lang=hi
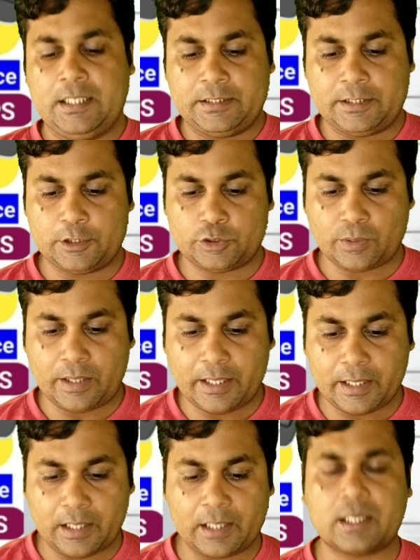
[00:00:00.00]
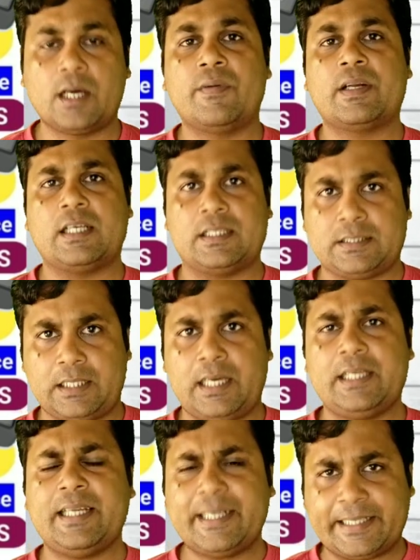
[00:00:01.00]
ये जो है कवर करता
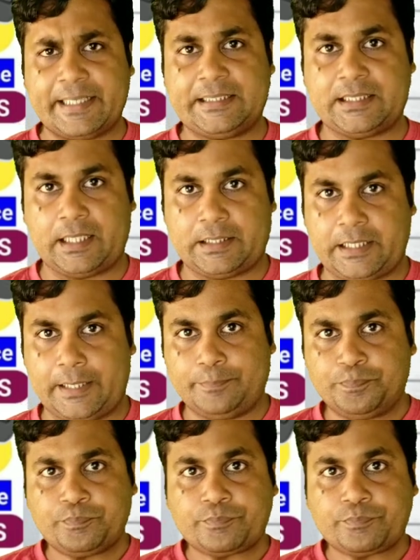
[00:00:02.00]
है यानी कैच करता है